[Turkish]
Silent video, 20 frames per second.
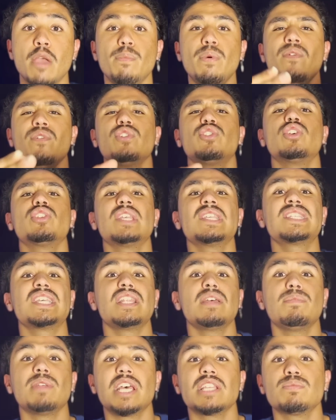Bu videoda
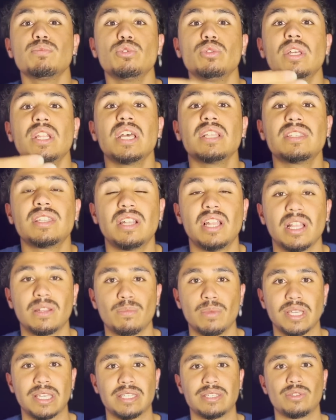sana biraz bunları
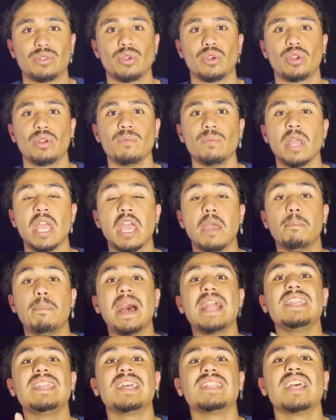hatırlatmak istiyorum.
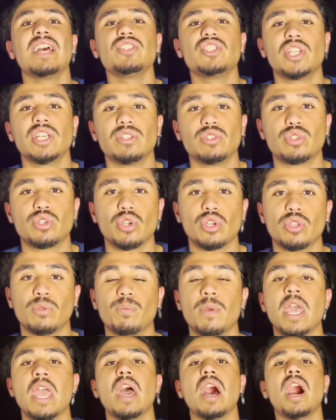Ben neden çalışıyordum?
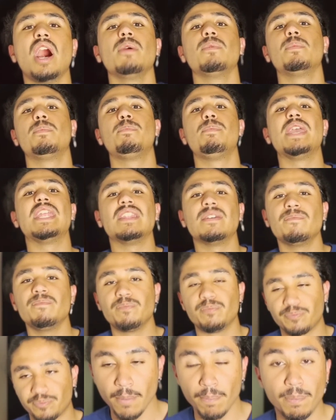Abi
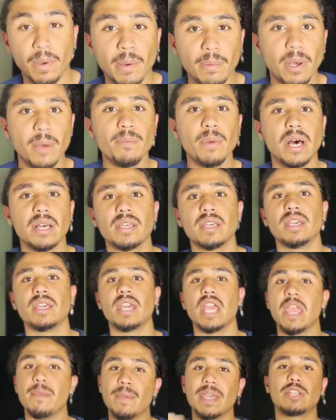benim babam e,
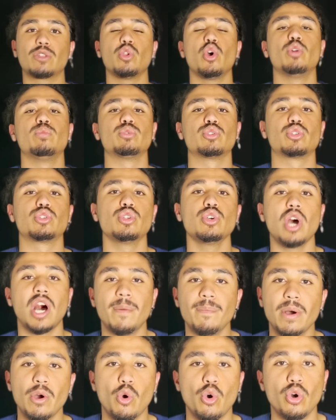emekli olmuştu
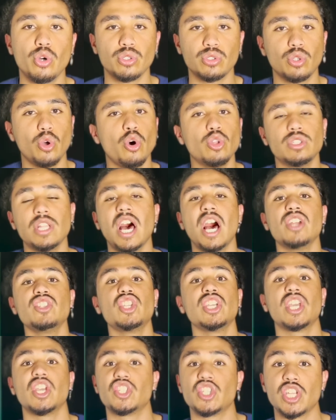ama o onunla
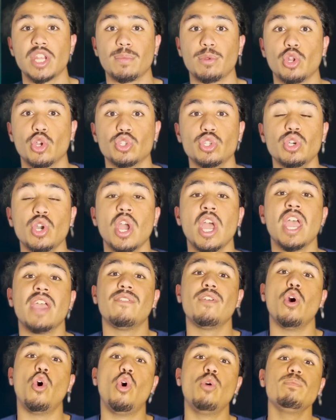anca geçinebiliyorduk
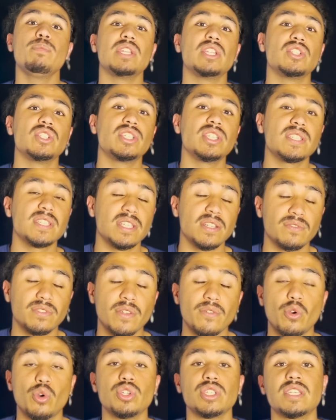ve 11.
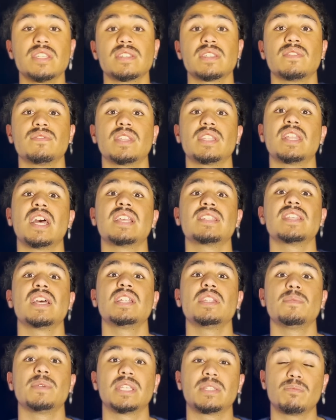sınıfta ve 12. sınıfta
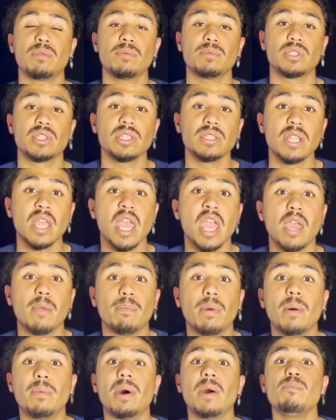dershaneme gitmem için
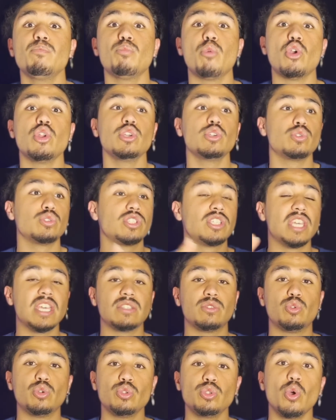babam böyle
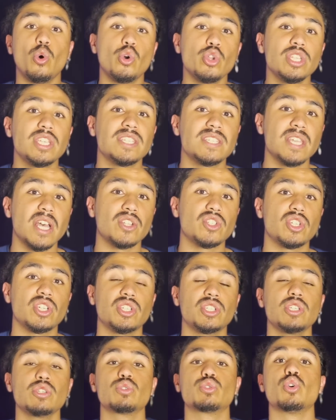günde 12 saat
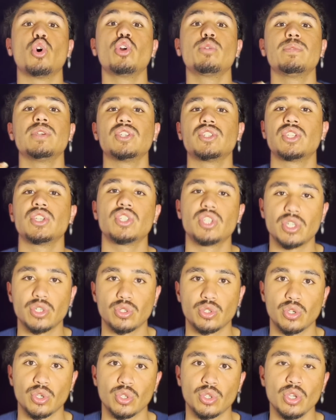çalıştığı zor bir işte
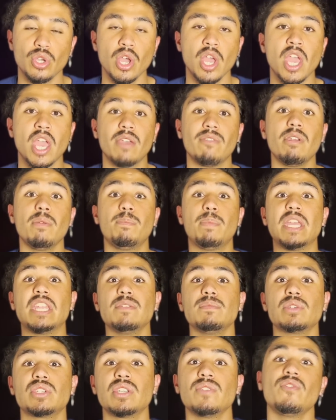çalışıyordu ve
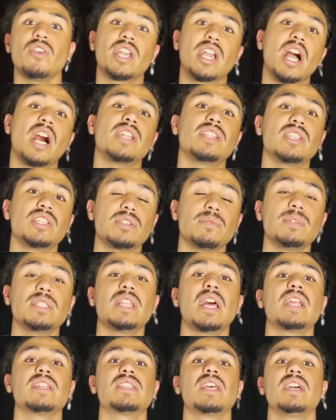benim için ve kardeşimin
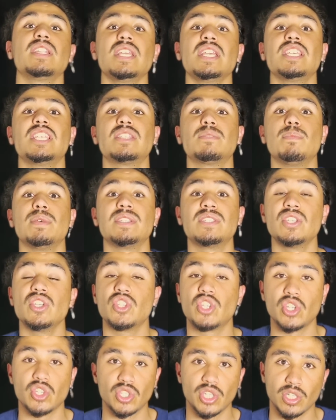dershaneye gitmesi
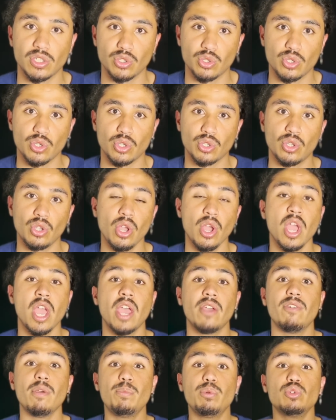için çalışıyordu
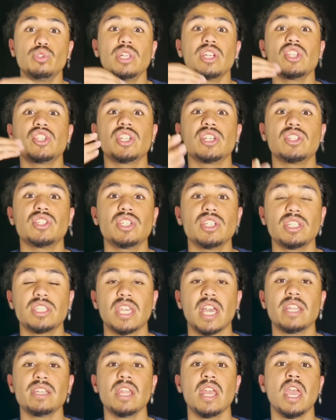ve bunları
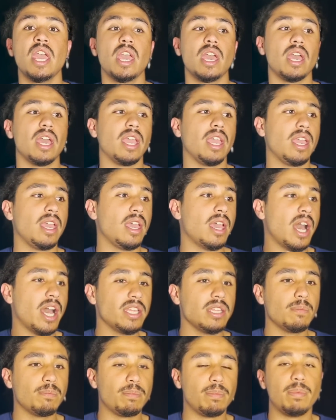çalışırken e, e
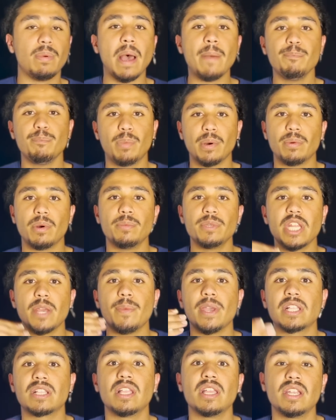hani ben babamın
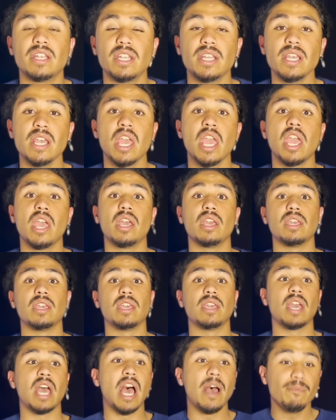emeklerine
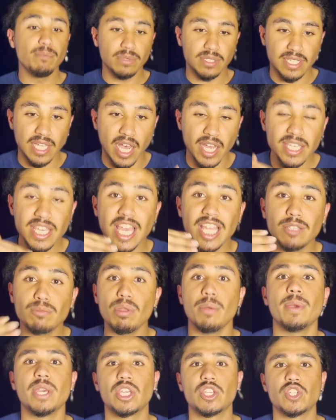ee, hem zayi
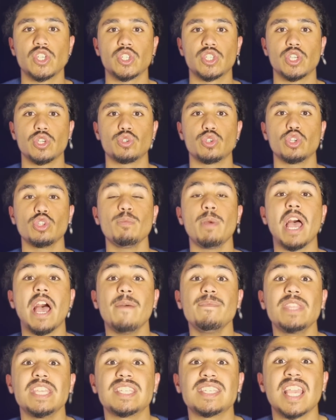etmemek için çalışıyordum
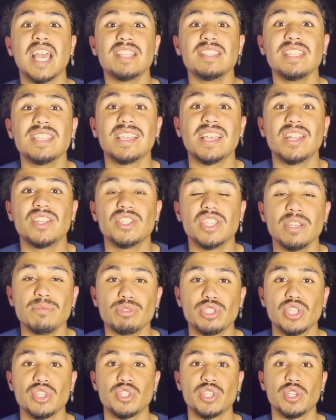hem de kendi geleceğim
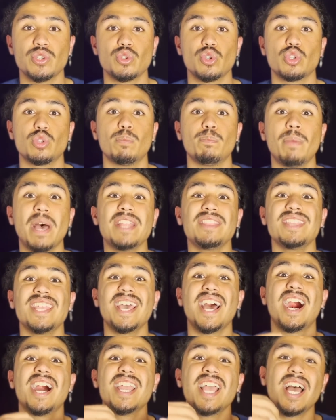için çalışıyordum. Ben de
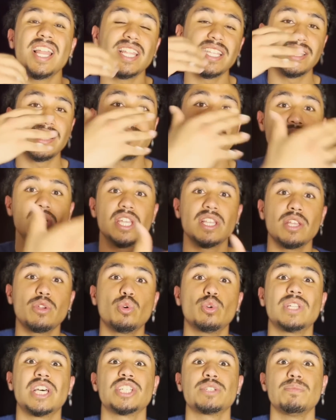hayal ettiğim şeylere
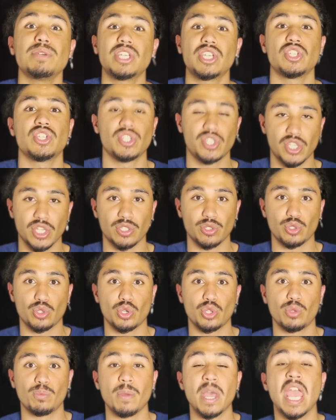ulaşmak için
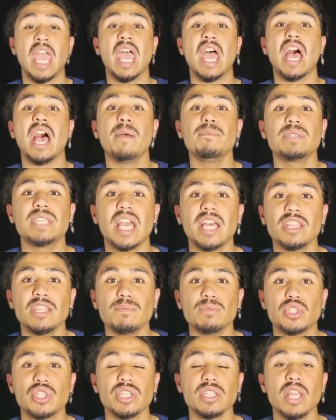çalışıyordum. Hem
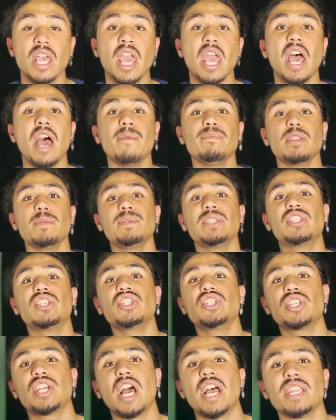kendim için hem de bir
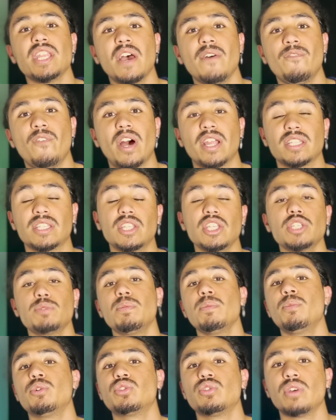dış kaynağım vardı. Dış
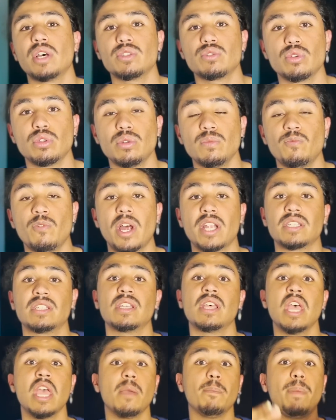bir motivasyonum
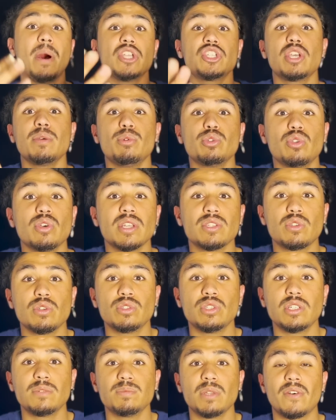vardı. Başka
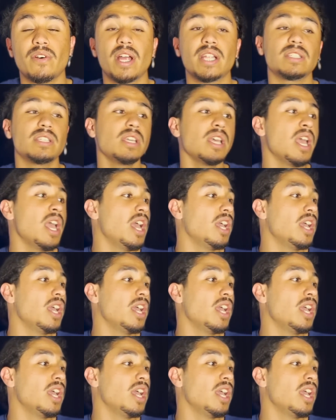motivasyonlarım da vardı.